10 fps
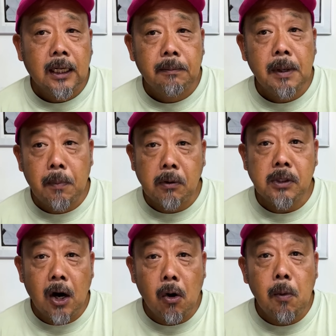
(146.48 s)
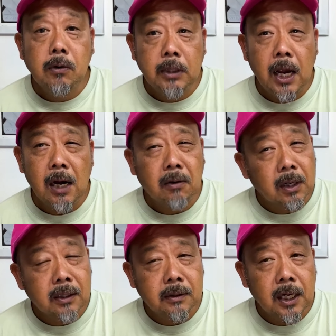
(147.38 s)
まあ僕が思うね、あ、こ
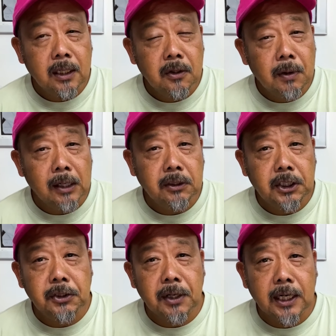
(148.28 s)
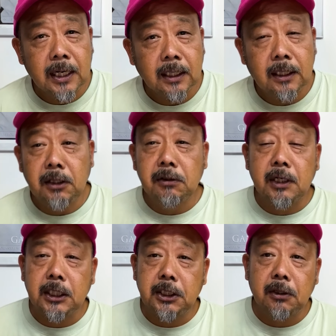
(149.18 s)
れ下りの悪い潮やなっていうよう
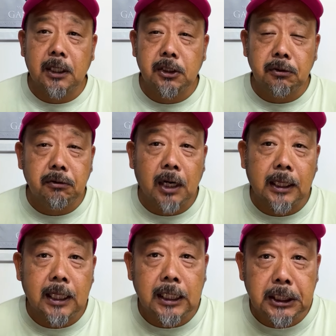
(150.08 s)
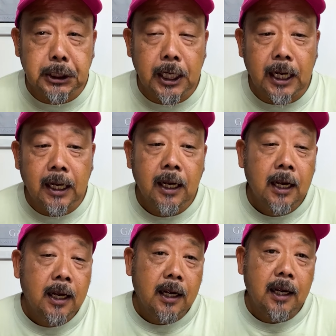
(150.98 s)
な潮がちょっとあったりして、
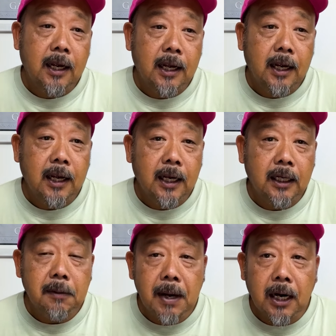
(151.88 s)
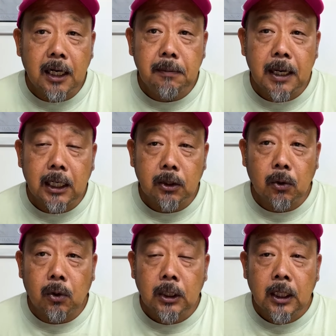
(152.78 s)
えー、今か今か
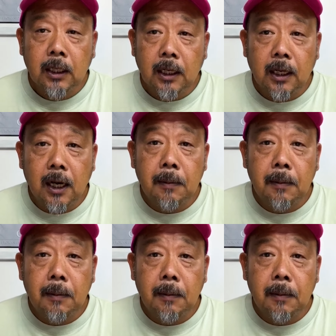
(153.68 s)
と、えー、